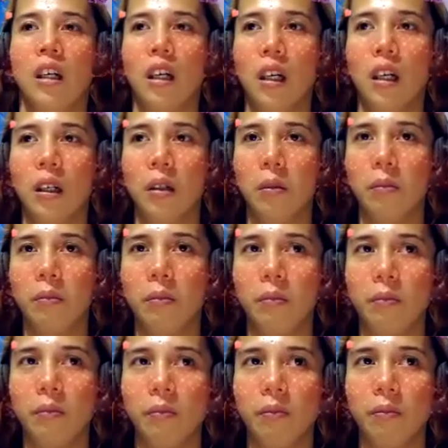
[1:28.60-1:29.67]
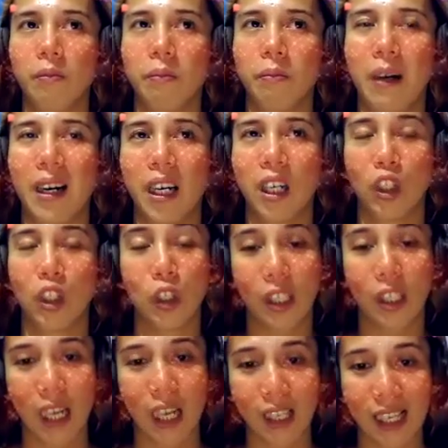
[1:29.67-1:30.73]
um, parang
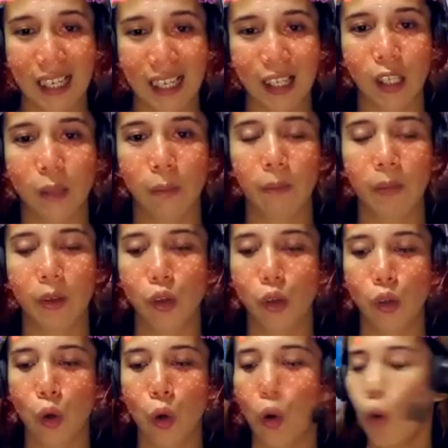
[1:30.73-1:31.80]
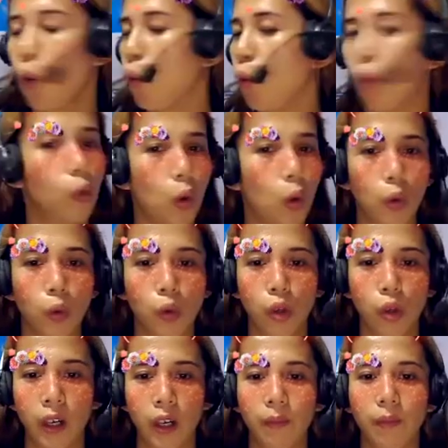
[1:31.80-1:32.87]
useless si Chris. So, oh,
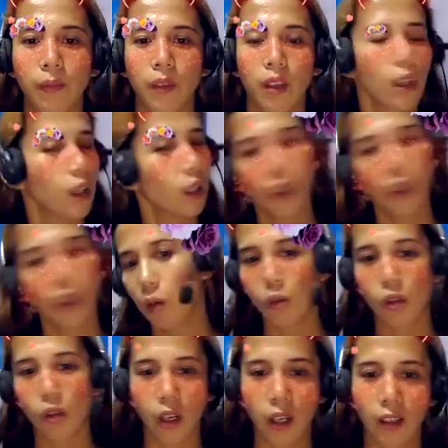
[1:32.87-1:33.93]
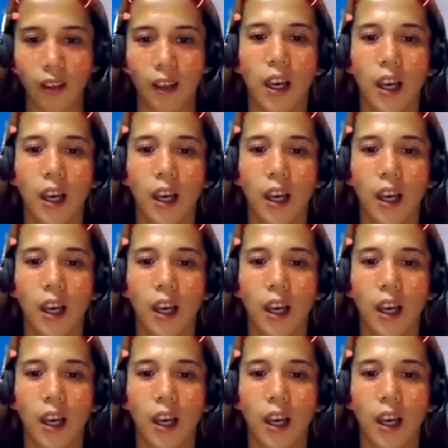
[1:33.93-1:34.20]
sorry. Oh, sorry.